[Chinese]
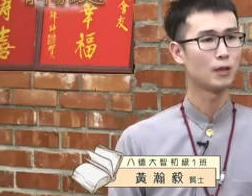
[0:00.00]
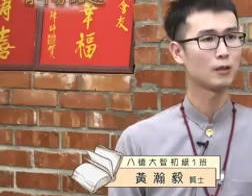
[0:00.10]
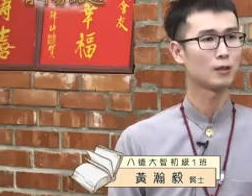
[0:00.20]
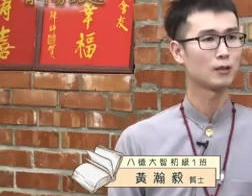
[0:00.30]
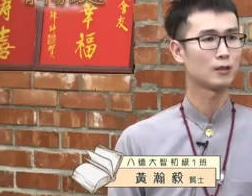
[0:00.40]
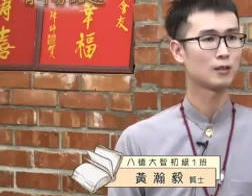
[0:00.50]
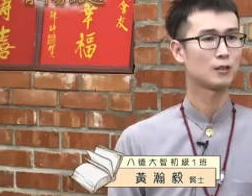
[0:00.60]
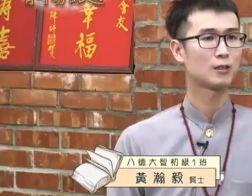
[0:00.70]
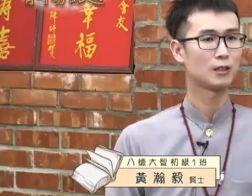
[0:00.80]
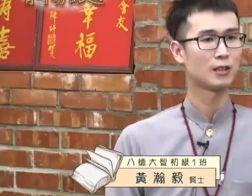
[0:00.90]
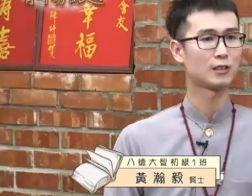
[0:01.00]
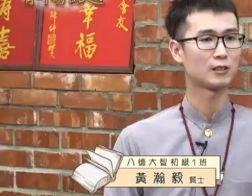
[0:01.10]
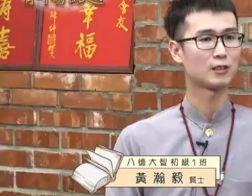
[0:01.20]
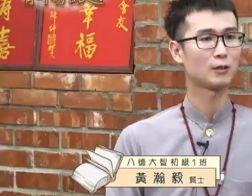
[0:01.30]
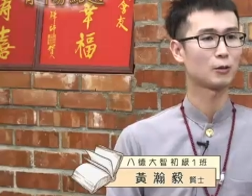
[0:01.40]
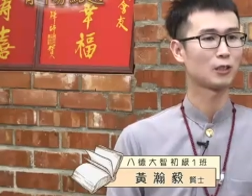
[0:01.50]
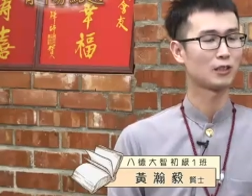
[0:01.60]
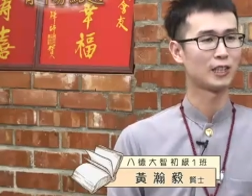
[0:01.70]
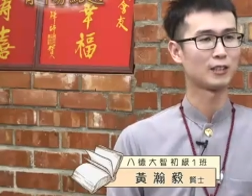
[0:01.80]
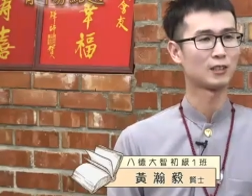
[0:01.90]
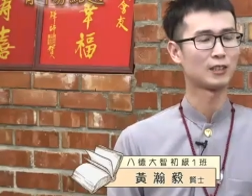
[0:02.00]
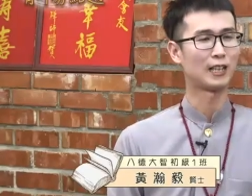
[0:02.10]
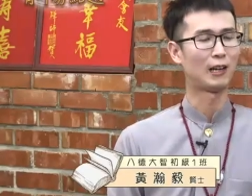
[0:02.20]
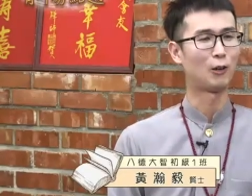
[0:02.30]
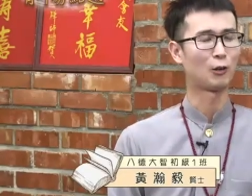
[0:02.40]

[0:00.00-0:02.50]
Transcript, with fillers: 呃，其实也是这个延伸啊。